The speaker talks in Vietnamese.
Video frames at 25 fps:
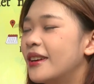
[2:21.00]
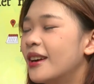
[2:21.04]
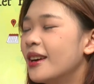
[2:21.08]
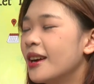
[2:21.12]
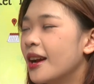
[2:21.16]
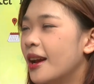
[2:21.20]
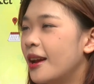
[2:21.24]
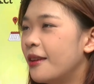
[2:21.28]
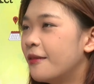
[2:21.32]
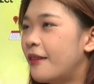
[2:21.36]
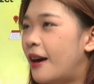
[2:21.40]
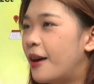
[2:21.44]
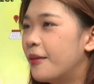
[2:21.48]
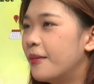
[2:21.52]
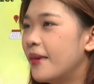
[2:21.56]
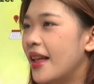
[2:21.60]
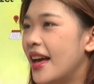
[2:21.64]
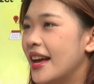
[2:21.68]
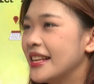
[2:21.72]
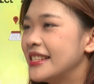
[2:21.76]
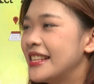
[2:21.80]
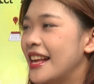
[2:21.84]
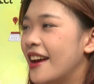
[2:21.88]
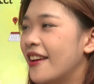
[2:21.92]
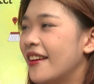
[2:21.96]
rất hy vọng
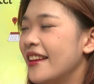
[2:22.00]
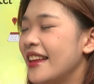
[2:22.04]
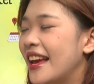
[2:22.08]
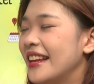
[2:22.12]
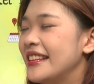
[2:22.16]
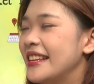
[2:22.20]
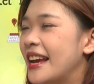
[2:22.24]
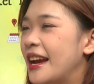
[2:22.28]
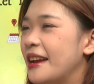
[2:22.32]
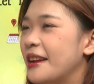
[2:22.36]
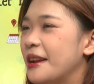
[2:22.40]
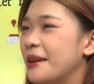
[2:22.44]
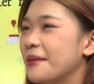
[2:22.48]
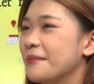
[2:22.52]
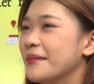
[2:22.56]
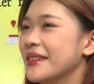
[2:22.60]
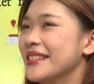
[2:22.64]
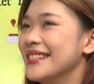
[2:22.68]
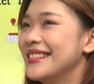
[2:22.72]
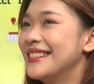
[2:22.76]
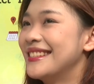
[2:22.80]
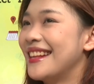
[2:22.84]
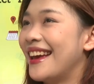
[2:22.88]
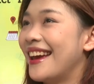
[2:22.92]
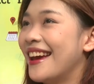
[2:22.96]
là sau cái giải chạy này
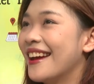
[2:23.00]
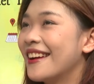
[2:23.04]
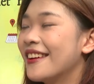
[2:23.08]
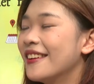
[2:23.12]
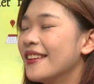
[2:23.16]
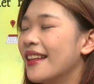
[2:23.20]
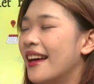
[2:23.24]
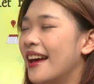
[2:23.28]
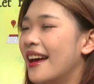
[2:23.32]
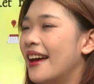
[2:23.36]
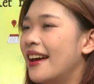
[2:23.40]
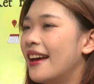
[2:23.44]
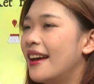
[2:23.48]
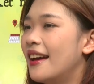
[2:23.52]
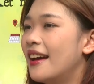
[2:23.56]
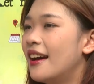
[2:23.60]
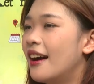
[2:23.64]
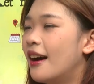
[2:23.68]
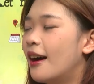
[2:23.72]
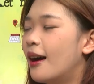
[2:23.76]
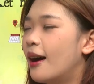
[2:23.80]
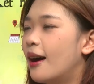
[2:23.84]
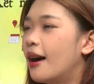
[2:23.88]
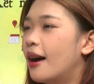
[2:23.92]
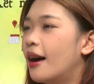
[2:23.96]
mình sẽ có thể
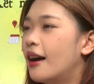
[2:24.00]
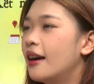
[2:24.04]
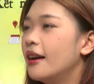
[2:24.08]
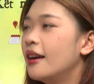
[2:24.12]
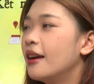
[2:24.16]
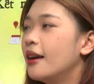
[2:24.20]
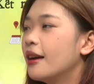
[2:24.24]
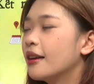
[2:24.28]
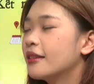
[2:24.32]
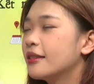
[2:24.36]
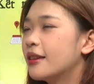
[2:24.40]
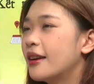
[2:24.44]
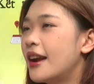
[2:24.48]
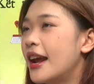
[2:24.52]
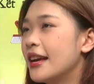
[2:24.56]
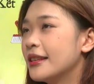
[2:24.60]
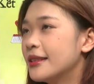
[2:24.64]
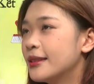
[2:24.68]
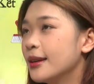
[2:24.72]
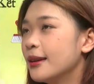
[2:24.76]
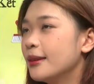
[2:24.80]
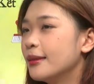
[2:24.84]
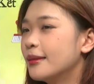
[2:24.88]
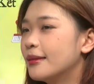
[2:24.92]
uh, ra sức